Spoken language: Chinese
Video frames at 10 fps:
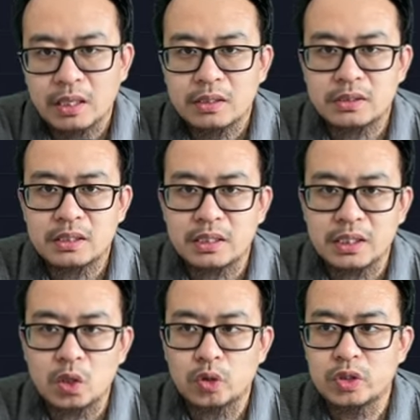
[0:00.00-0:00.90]
新的
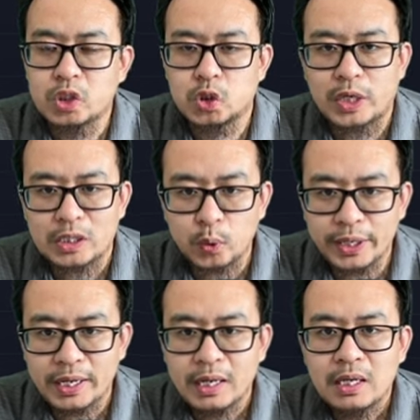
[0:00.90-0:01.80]
一轮的衰
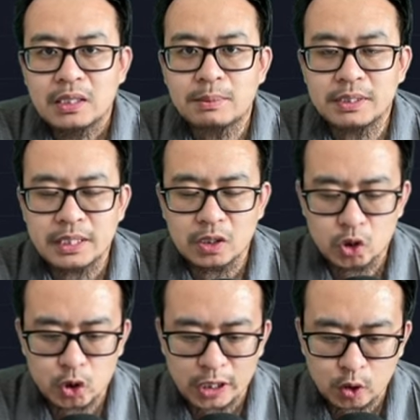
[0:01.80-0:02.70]
退。那么这个
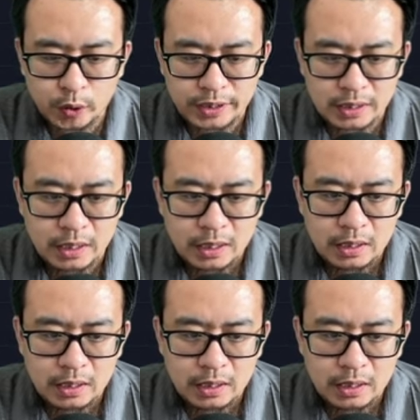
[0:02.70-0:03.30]
衰退呢，